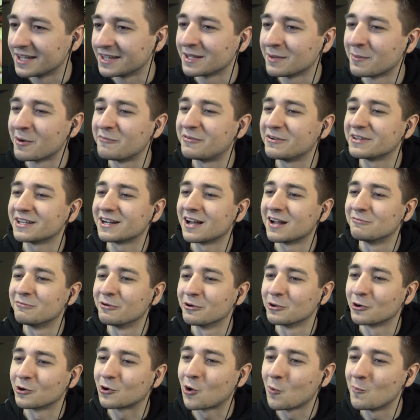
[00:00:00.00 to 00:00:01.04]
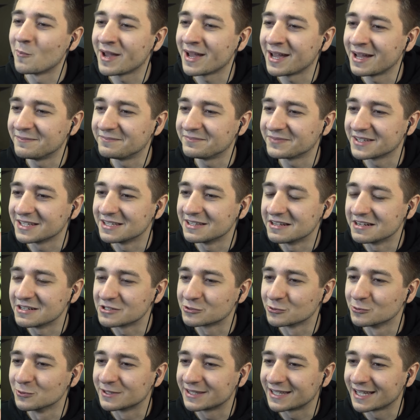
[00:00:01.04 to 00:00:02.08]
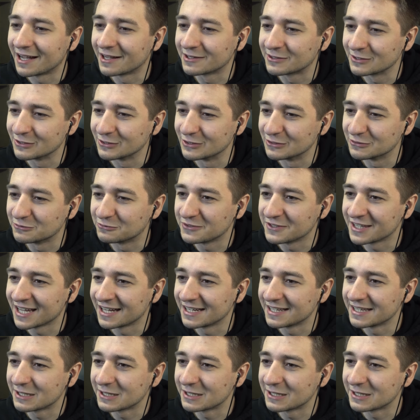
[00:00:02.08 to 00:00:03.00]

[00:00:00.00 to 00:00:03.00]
andiamo a vedere al volo com'è il risultato finale